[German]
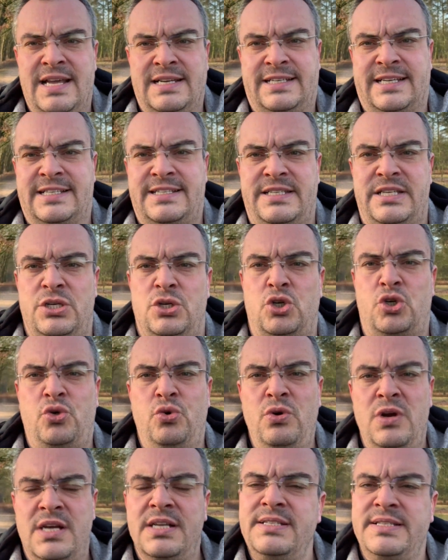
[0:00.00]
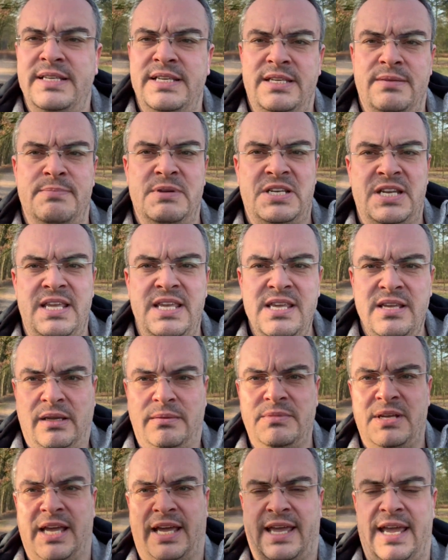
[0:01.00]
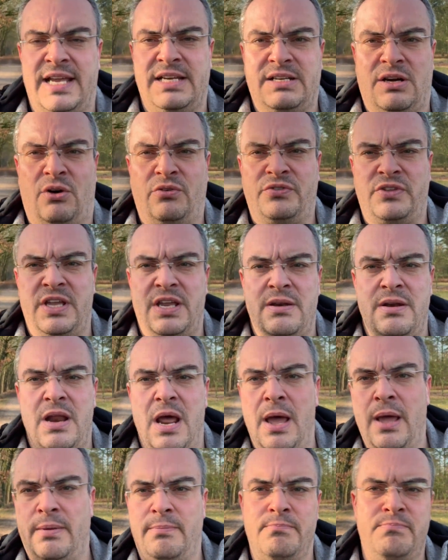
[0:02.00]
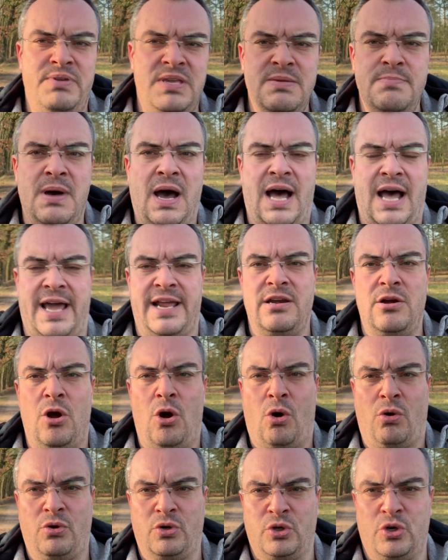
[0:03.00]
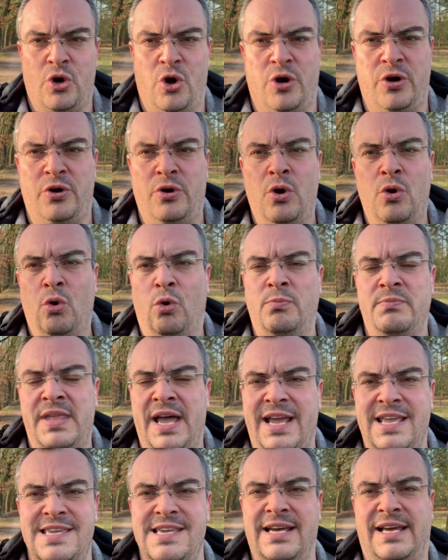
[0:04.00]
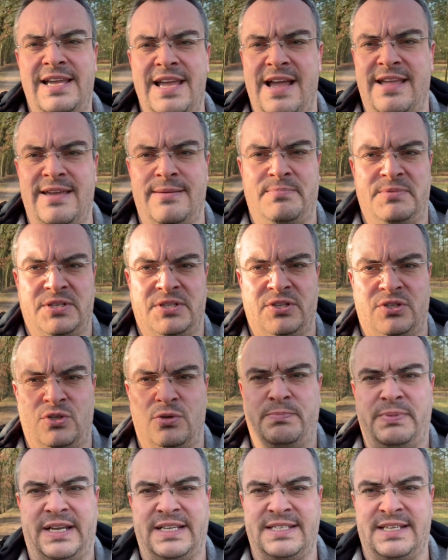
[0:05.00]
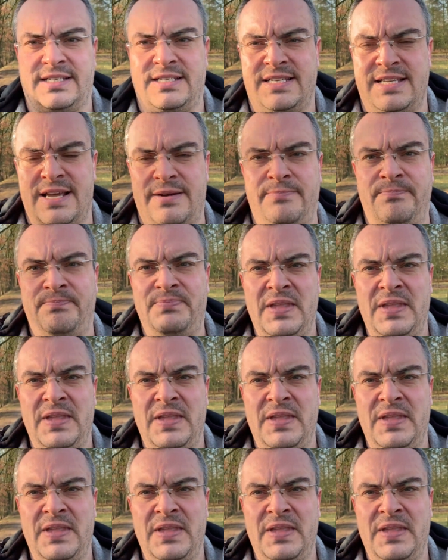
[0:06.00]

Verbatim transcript: dass die Schüler sich mit ihrem Gerät auf den Beamer einloggen können, um da ihre Ergebnisse zu präsentieren.